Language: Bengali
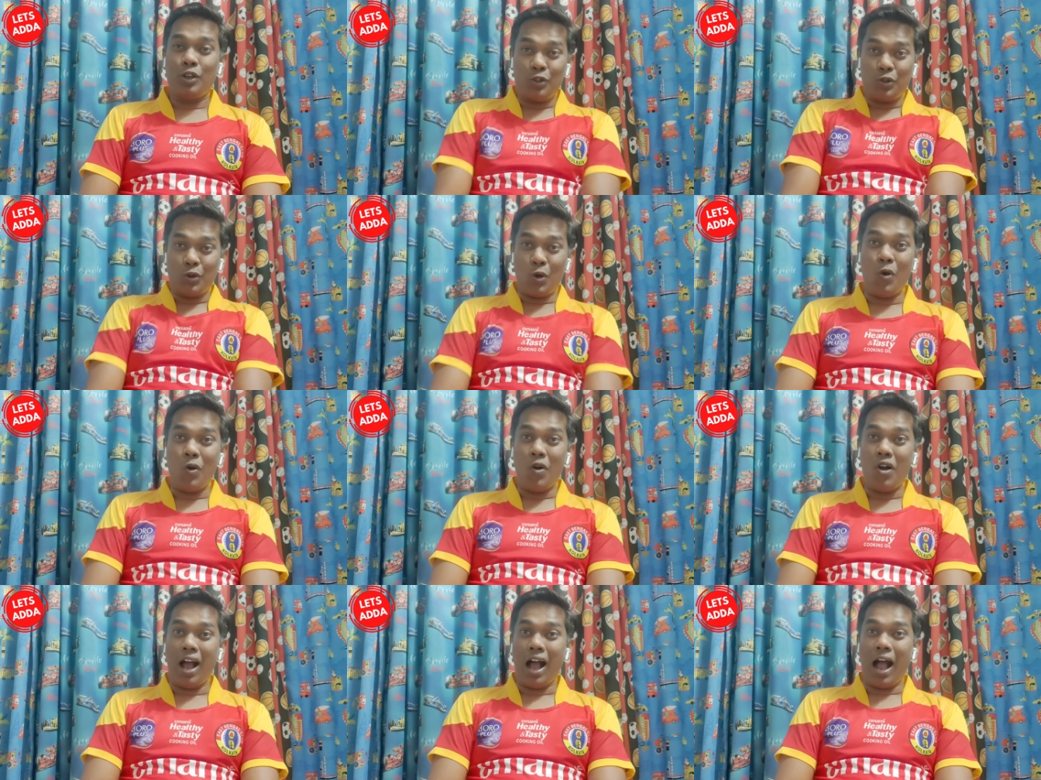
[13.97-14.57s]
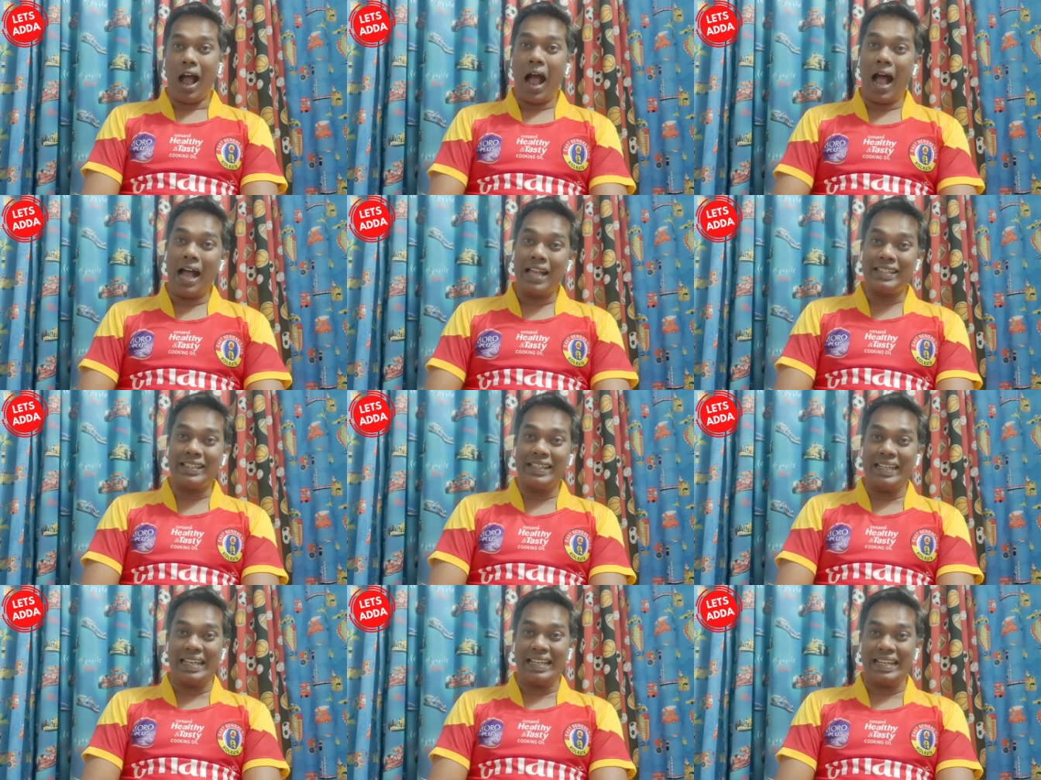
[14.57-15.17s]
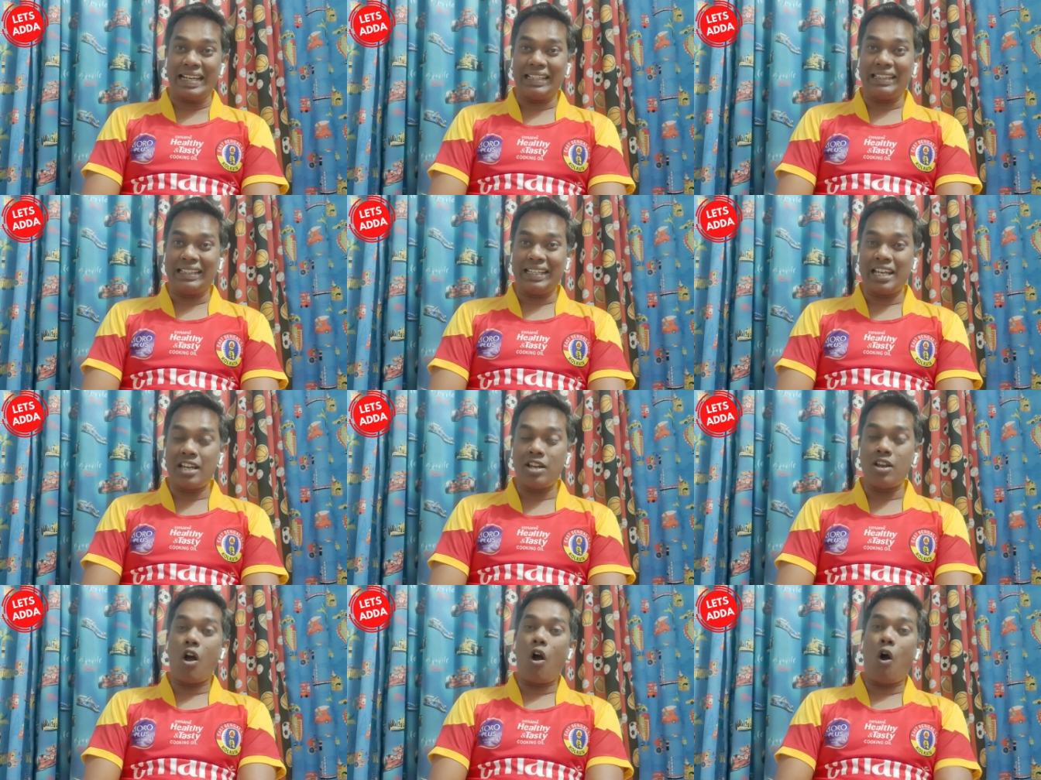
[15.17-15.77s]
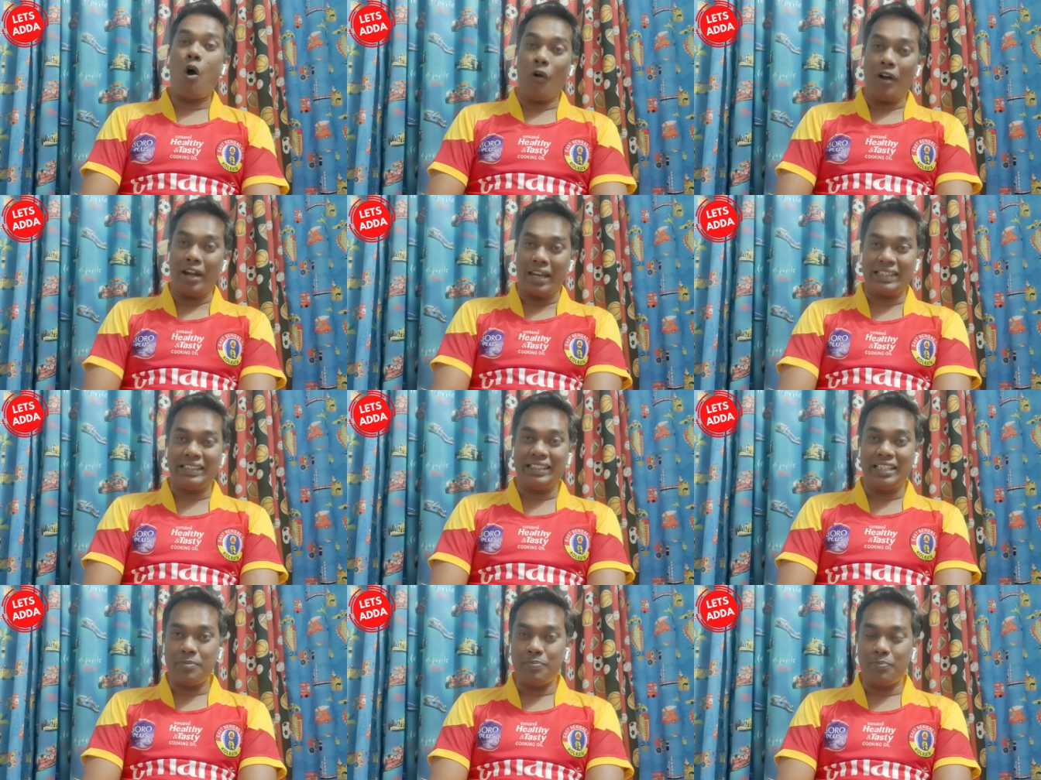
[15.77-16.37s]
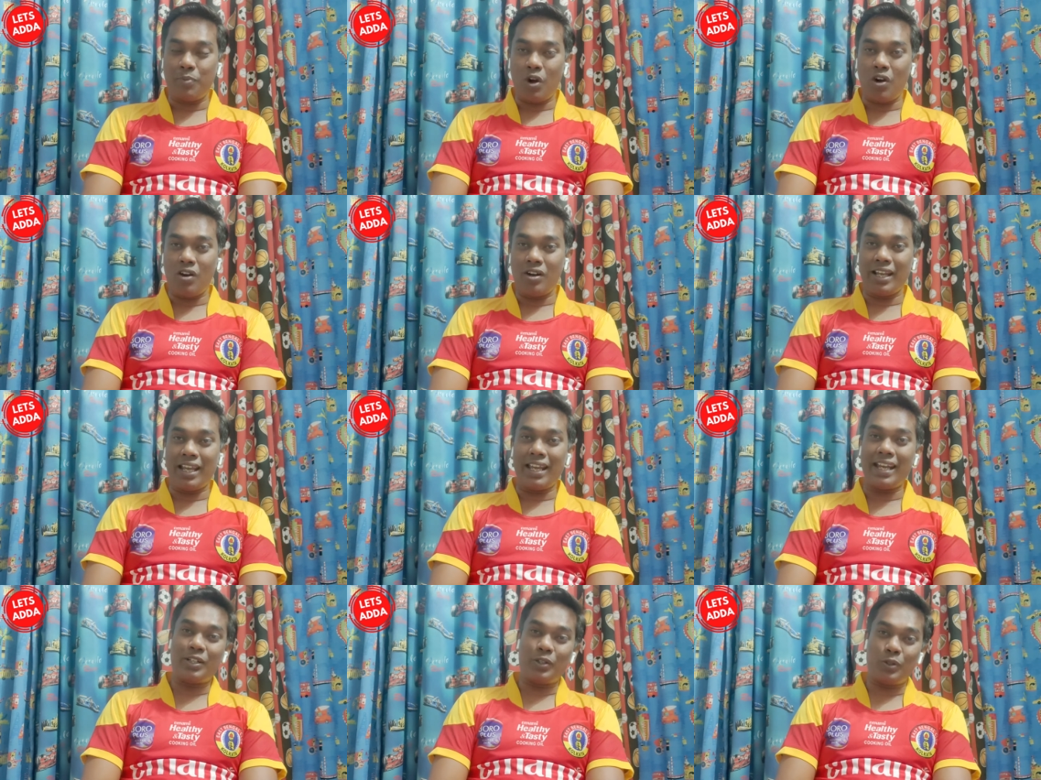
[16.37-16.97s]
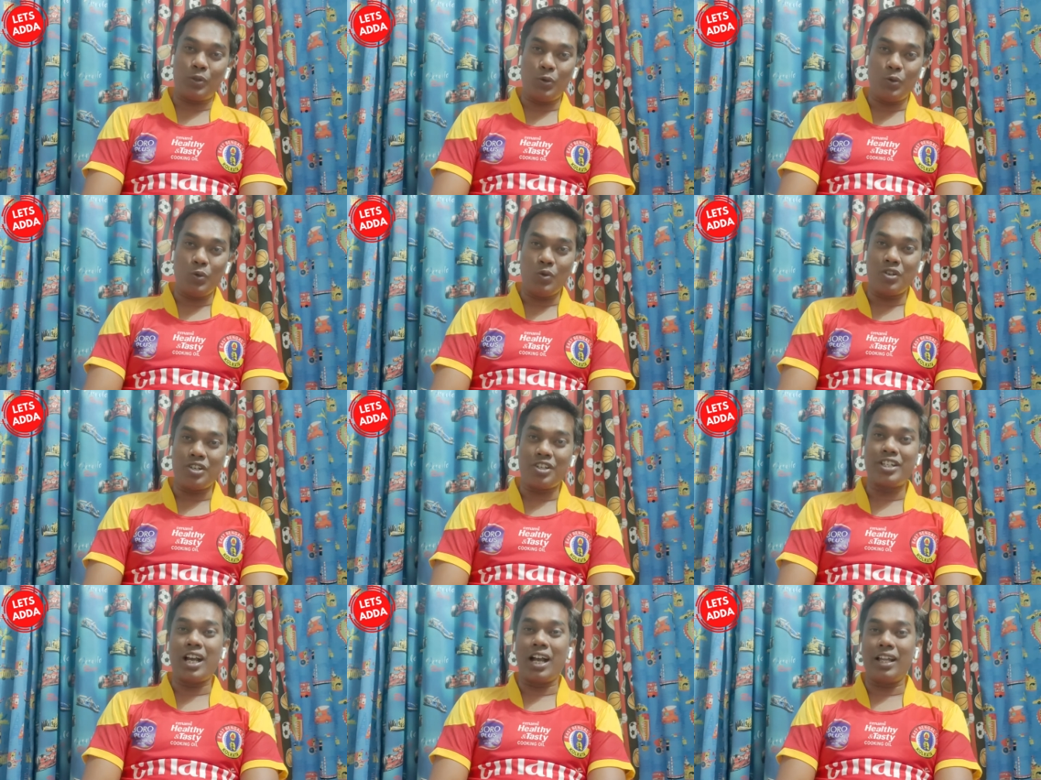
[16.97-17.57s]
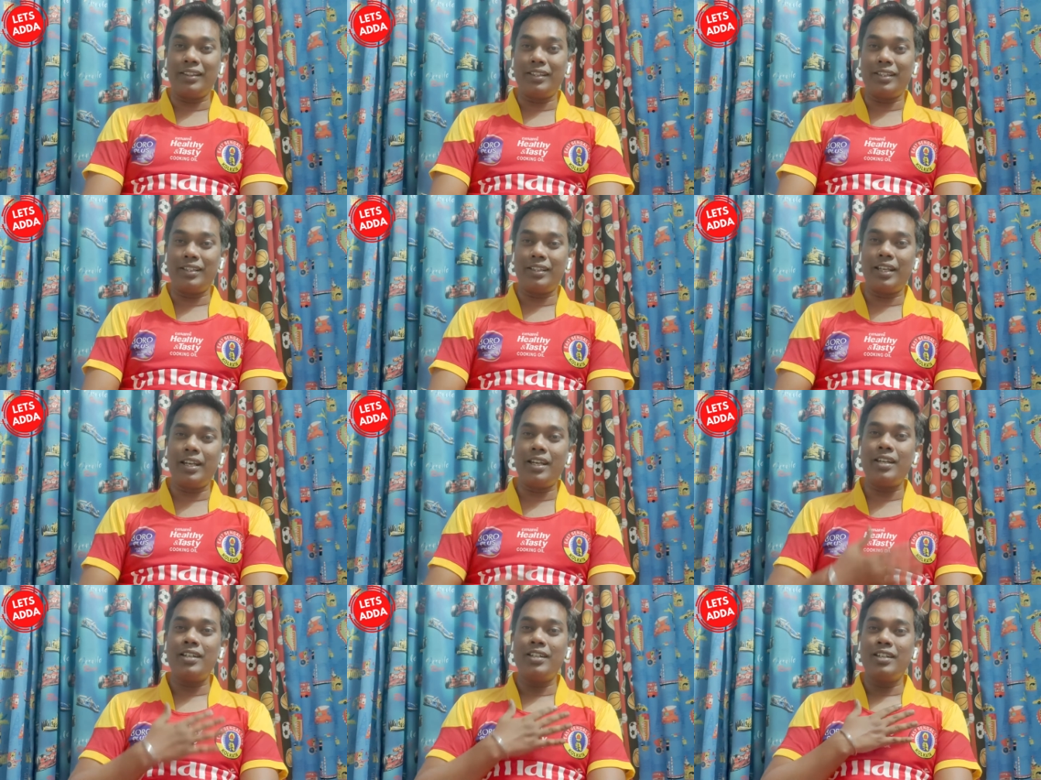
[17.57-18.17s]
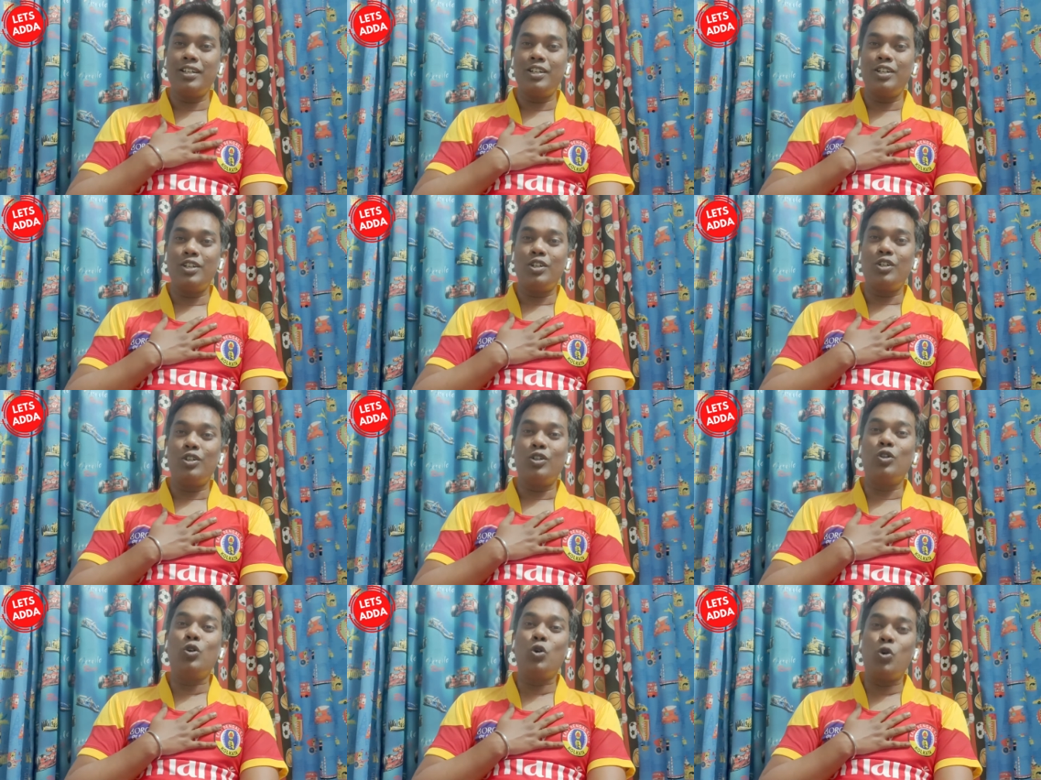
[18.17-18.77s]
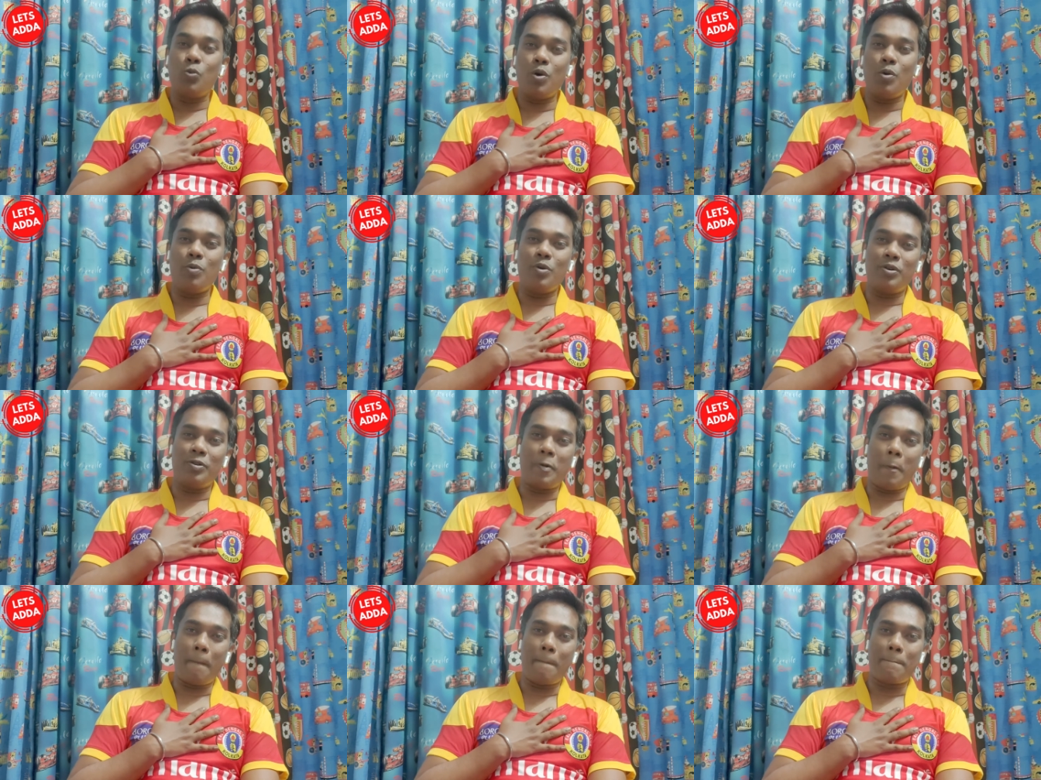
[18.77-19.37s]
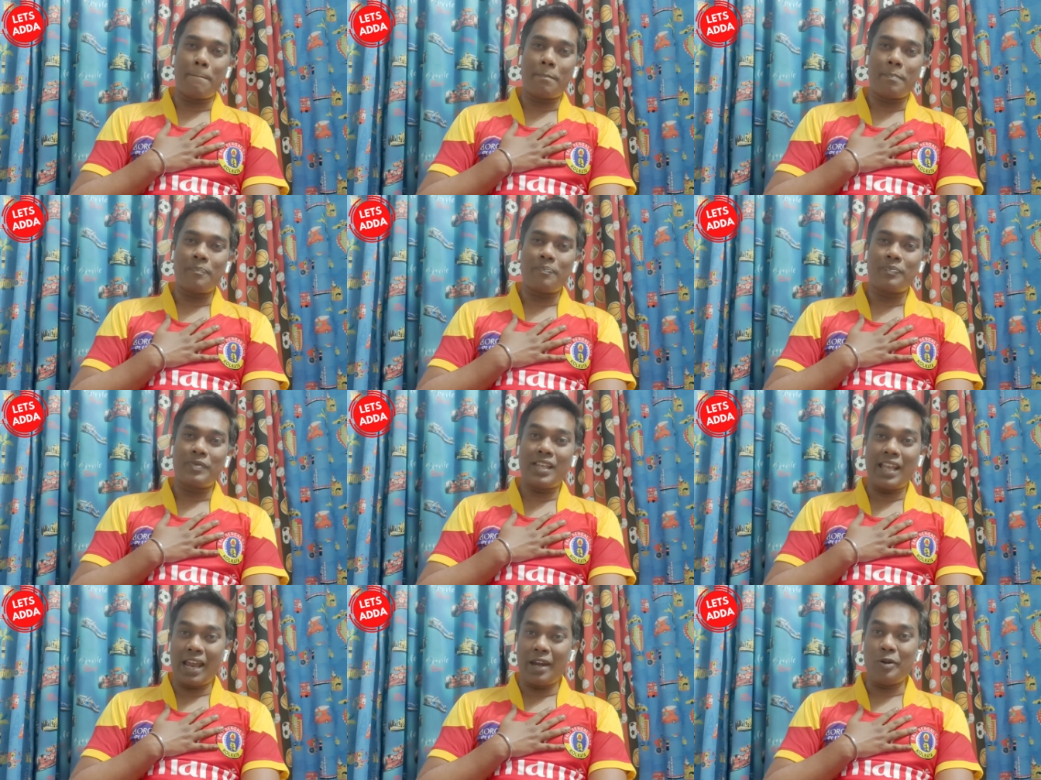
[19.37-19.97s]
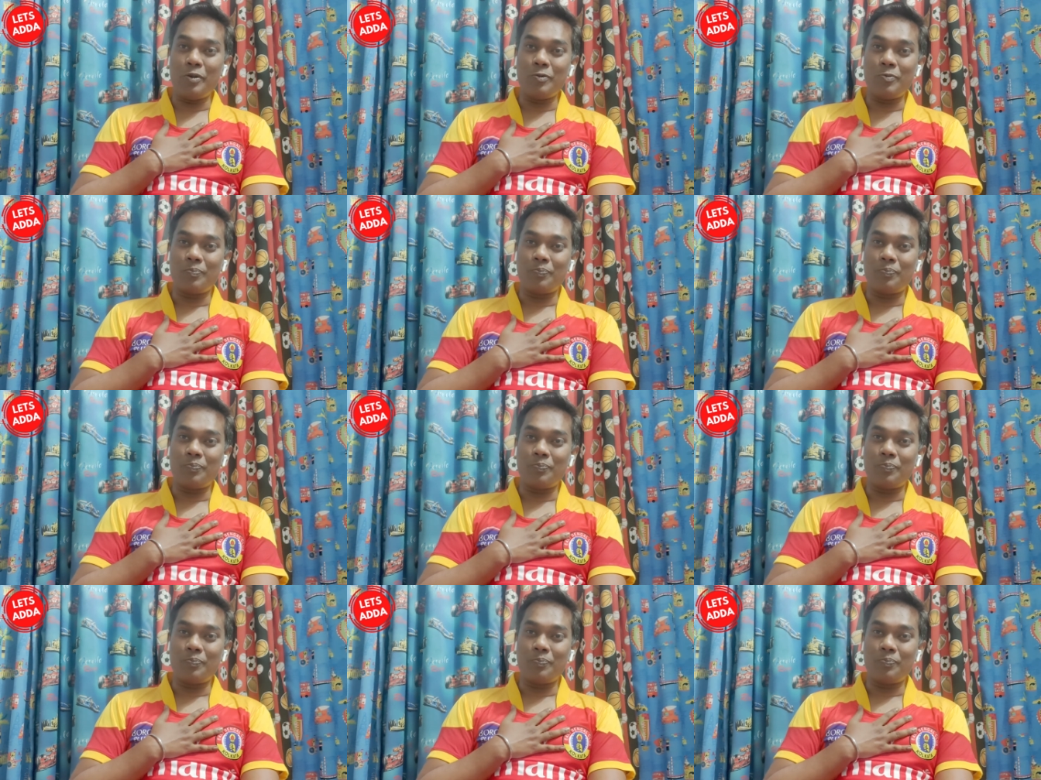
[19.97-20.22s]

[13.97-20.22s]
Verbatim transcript: সো আজকের রাতে অনেক দিন পর একটু শান্তিতে ঘুমোবো কেন